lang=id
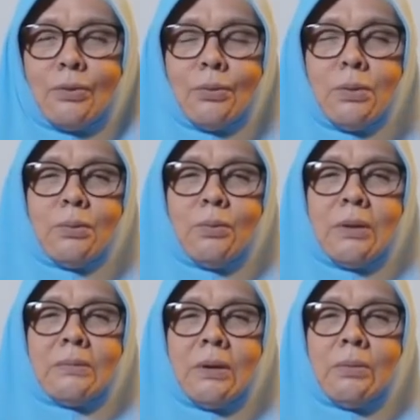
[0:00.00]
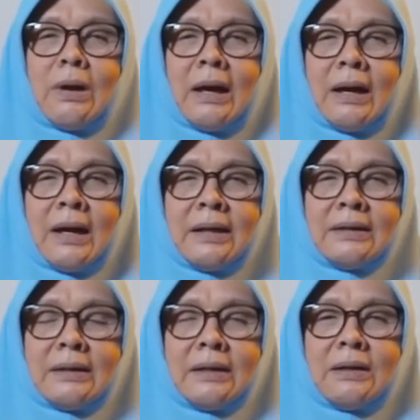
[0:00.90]
Kul wallahu
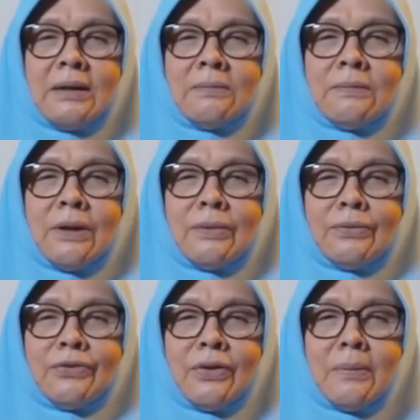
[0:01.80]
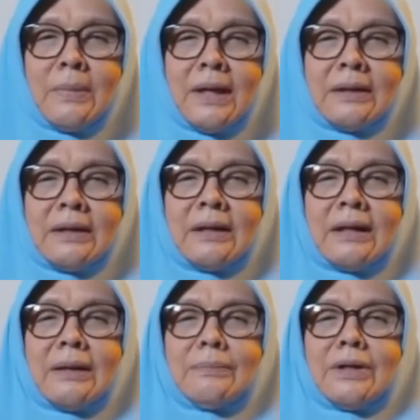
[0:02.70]
ahad Allahu samad
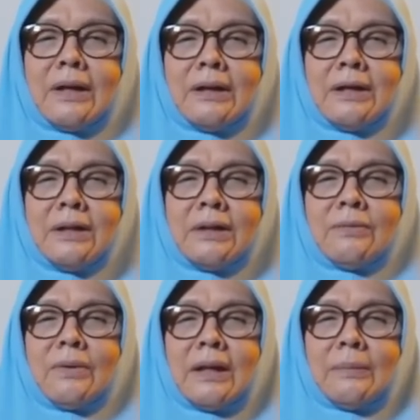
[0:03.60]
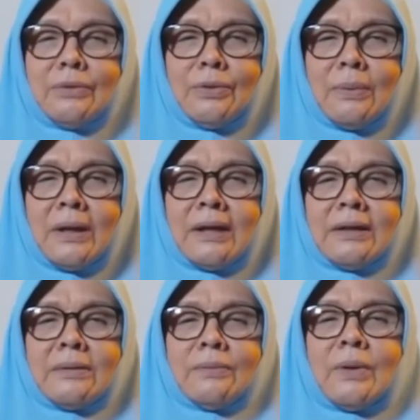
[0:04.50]
lam yalid wa lam
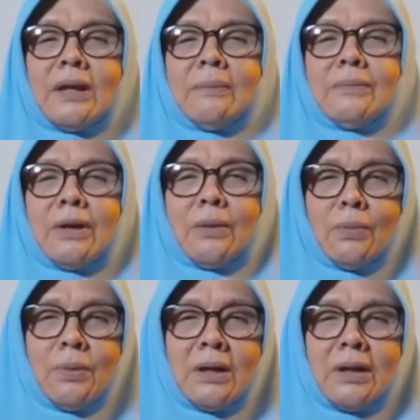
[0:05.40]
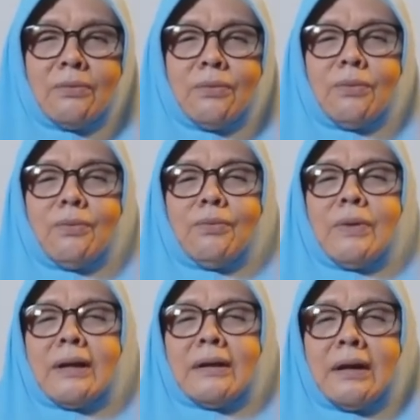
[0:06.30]
yulad wa lam yakul lahu
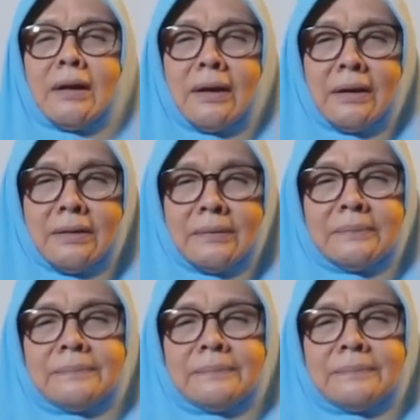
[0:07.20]
kufuwan ahad.